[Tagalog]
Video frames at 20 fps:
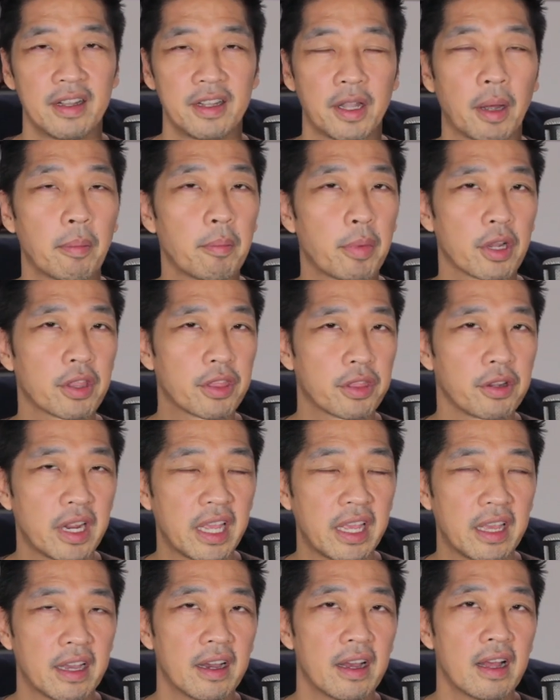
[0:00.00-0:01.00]
Number
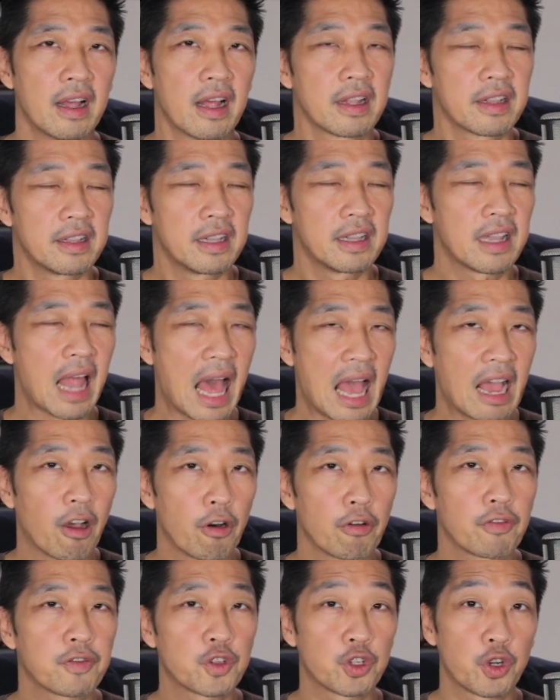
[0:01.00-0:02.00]
three, lack
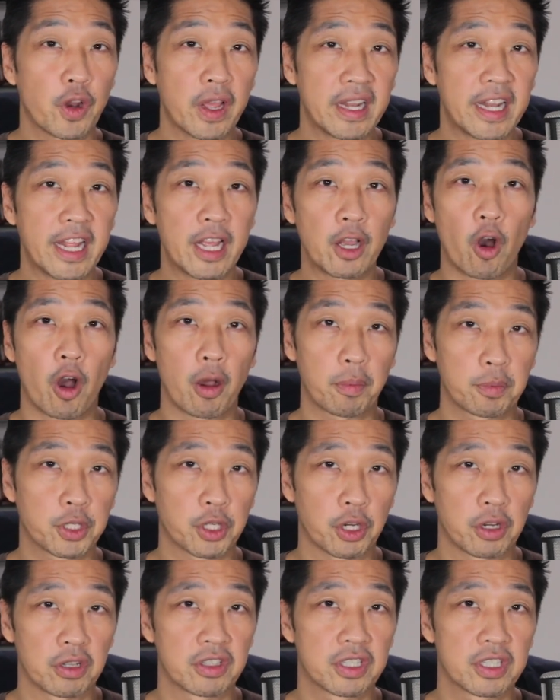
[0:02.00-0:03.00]
of trading
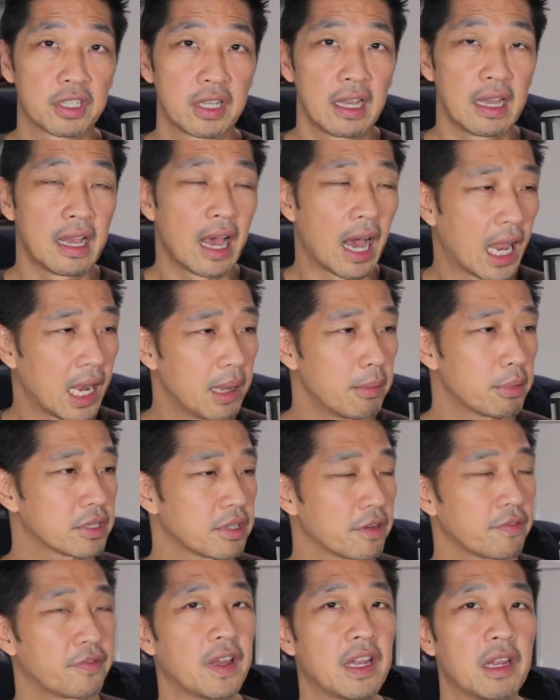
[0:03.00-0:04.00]
options. Alam mo
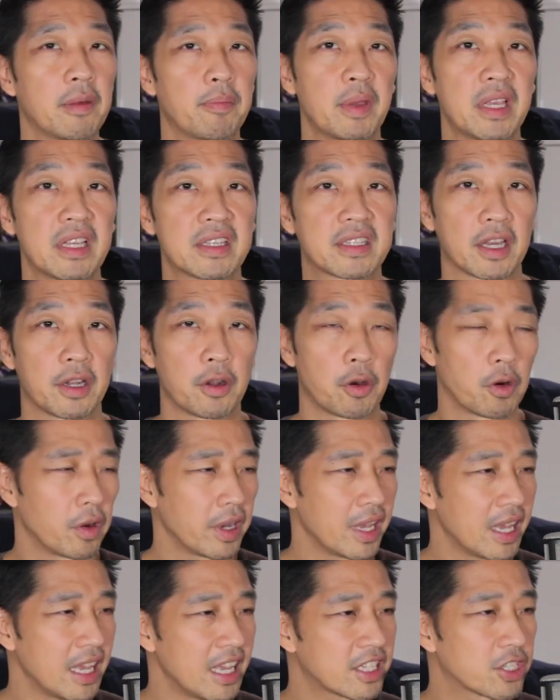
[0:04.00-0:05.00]
sa Philippines,
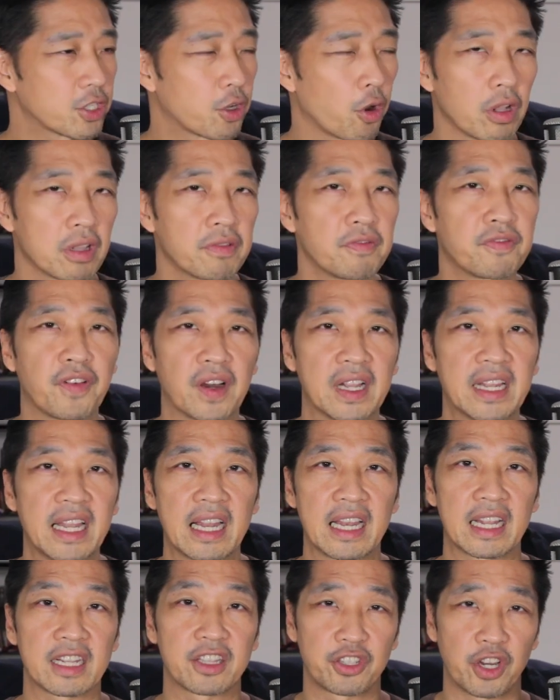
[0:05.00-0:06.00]
ano, it's called
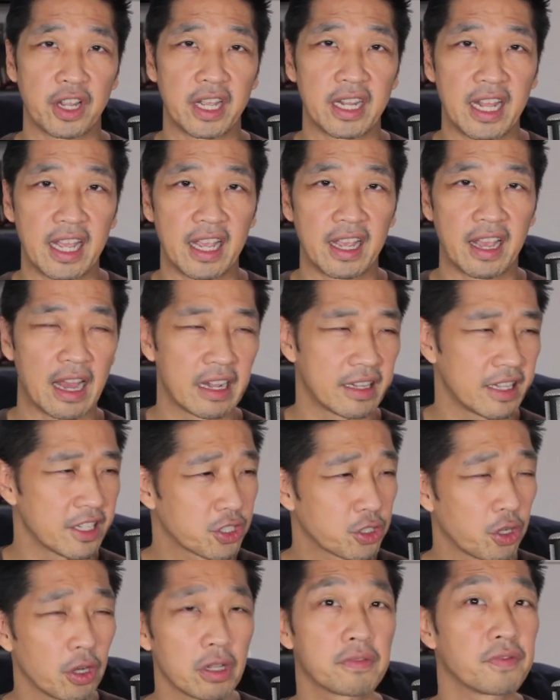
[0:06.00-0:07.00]
vanilla trading. At
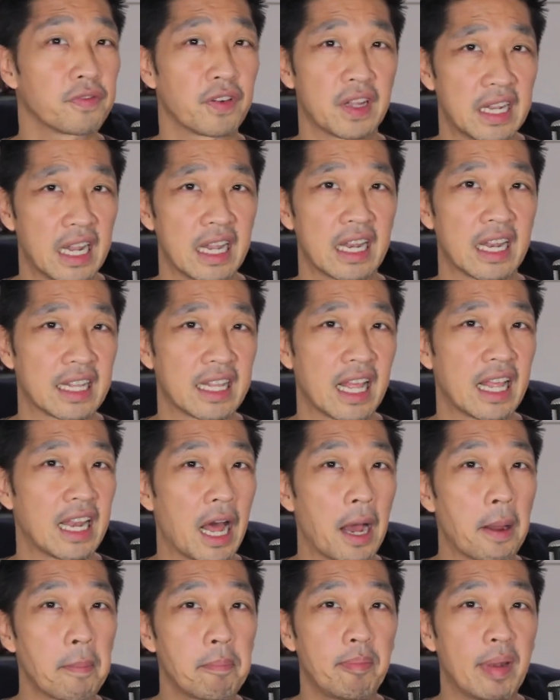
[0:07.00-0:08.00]
it's called vanilla dahil
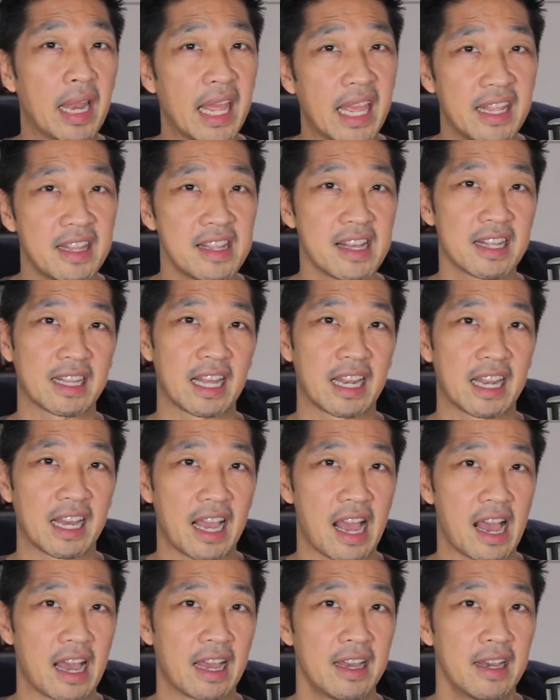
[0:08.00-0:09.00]
ang plain niya
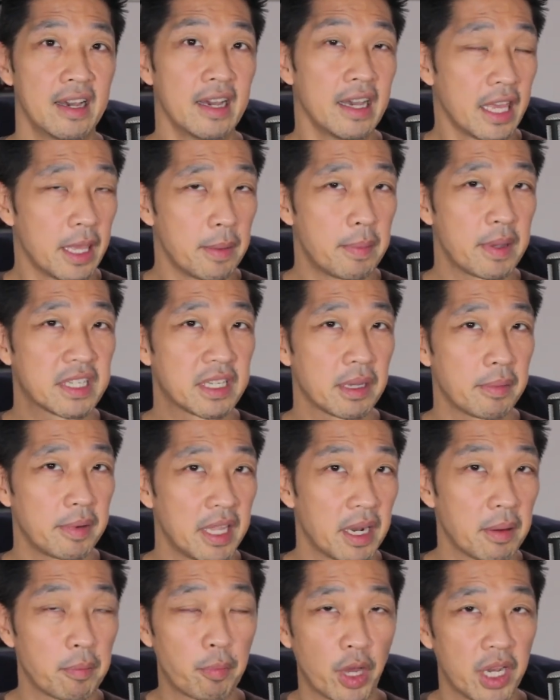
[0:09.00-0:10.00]
talaga. Ibig
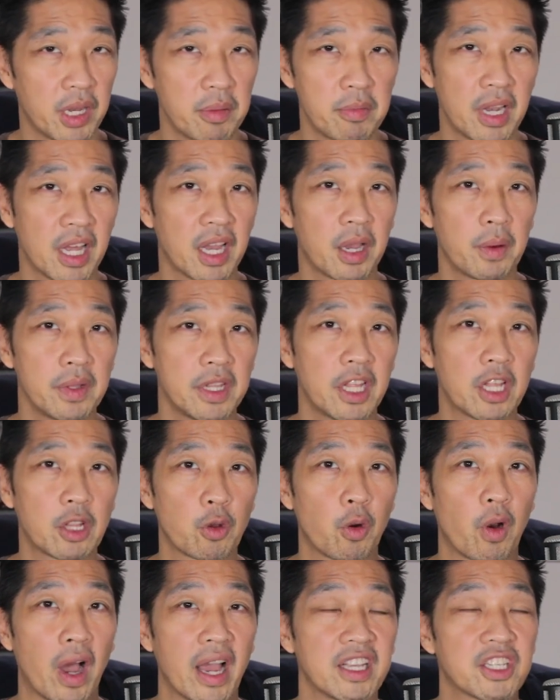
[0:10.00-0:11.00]
sabihin, ang pwede mo lang gawin
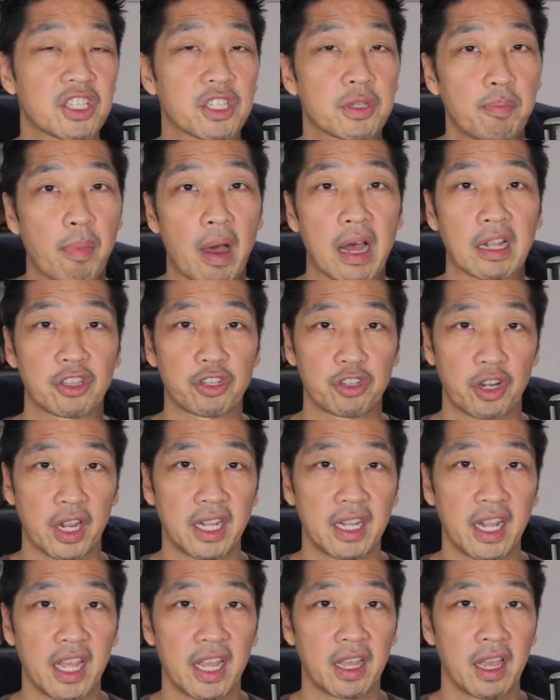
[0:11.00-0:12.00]
dito ay spot
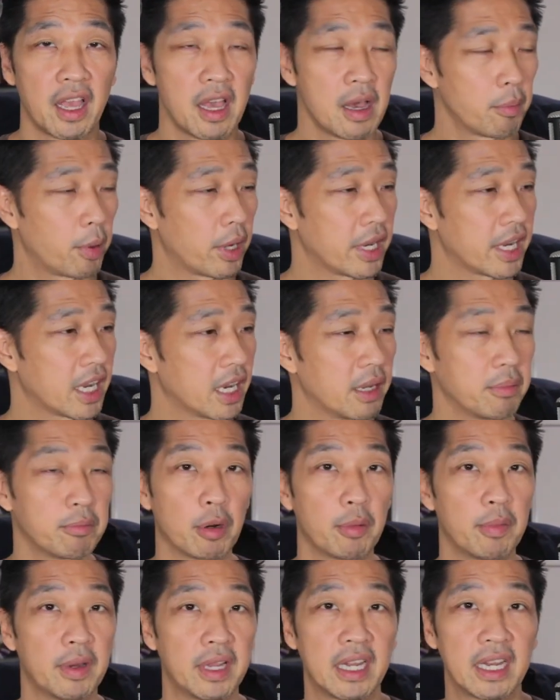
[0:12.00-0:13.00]
trading. Pwede ka lang
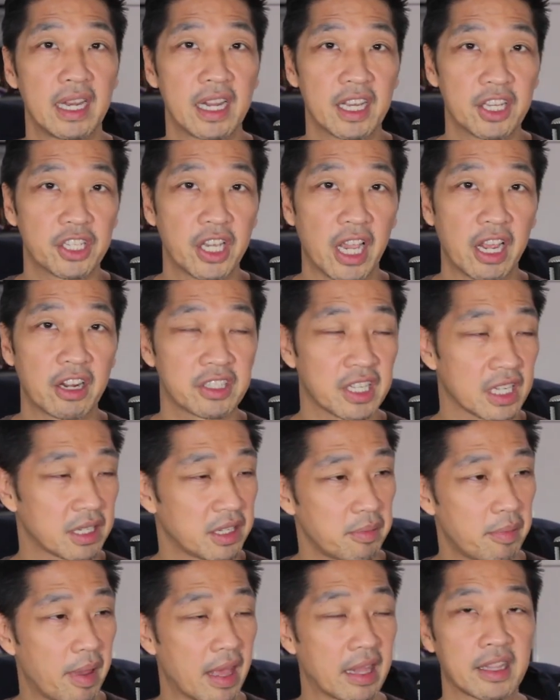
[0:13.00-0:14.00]
bumili ng shares at
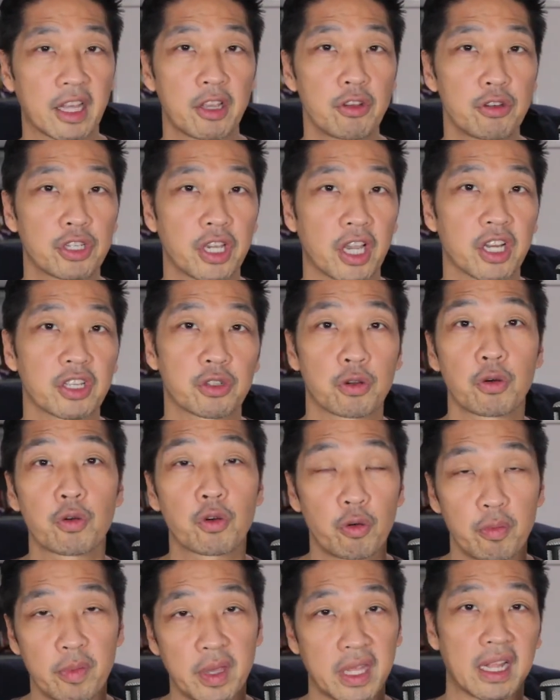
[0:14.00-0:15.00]
ibenta yung shares kung
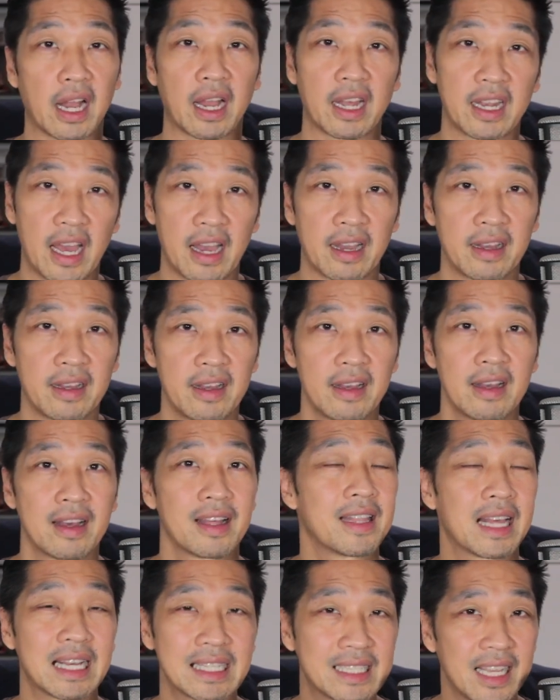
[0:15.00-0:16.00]
kumita ka na.
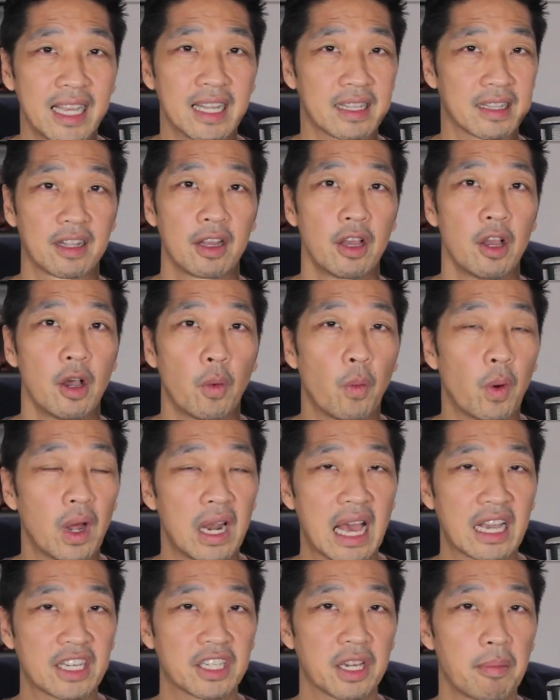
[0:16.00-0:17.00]
That's it.
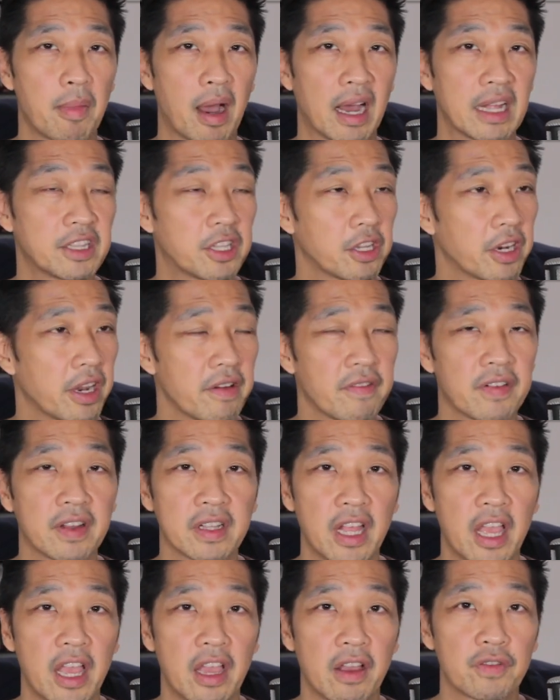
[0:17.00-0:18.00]
Wala siyang mga
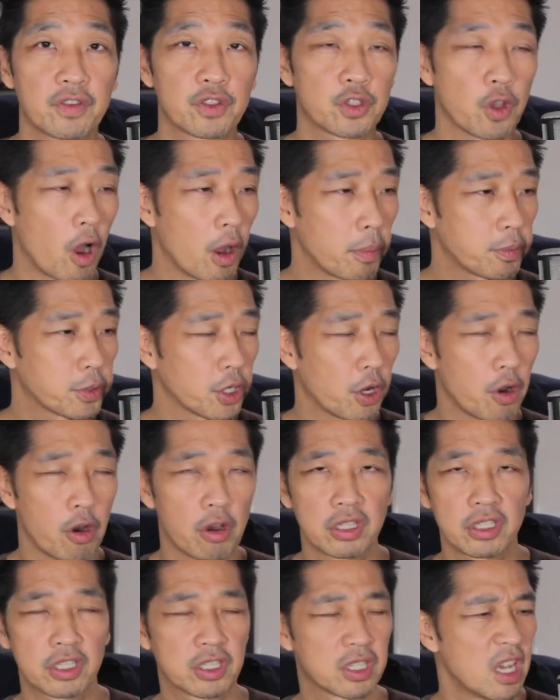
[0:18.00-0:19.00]
derivatives,
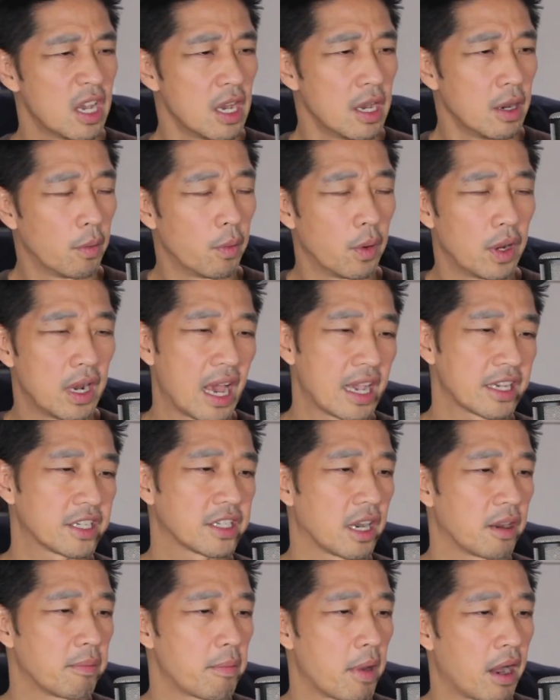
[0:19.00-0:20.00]
options, wala
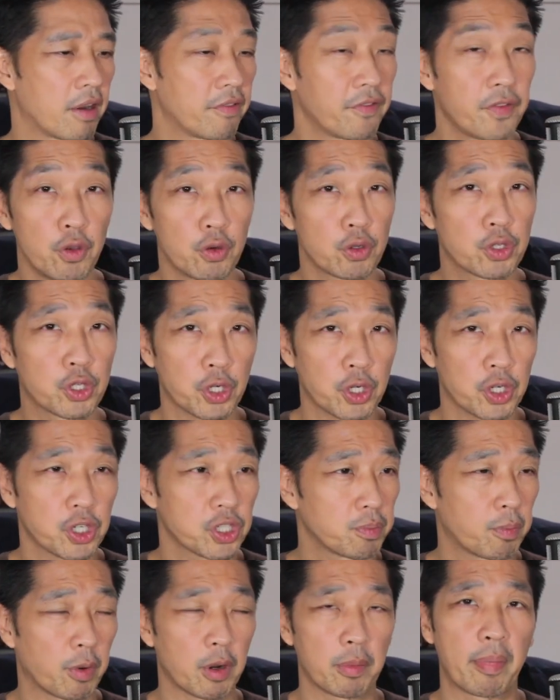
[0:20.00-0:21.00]
siyang mga
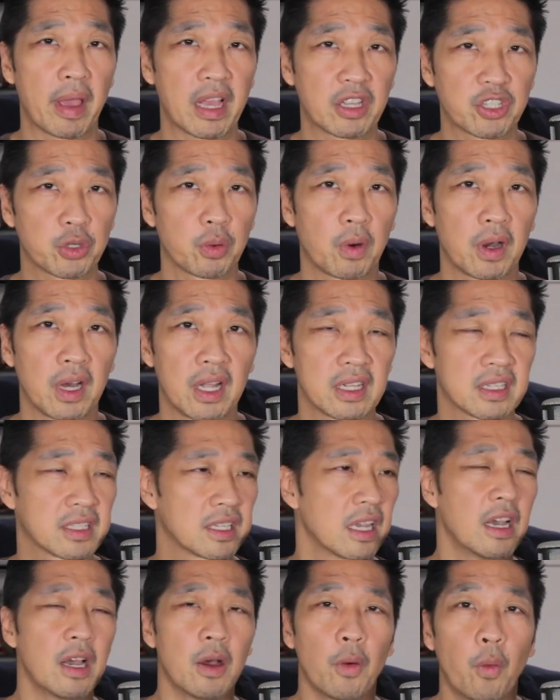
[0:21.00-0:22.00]
futures,
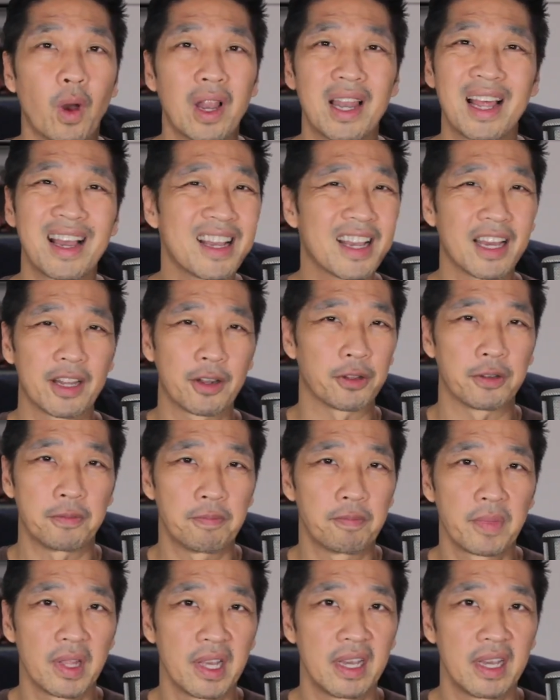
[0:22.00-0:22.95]
perpetuals, walang ganon.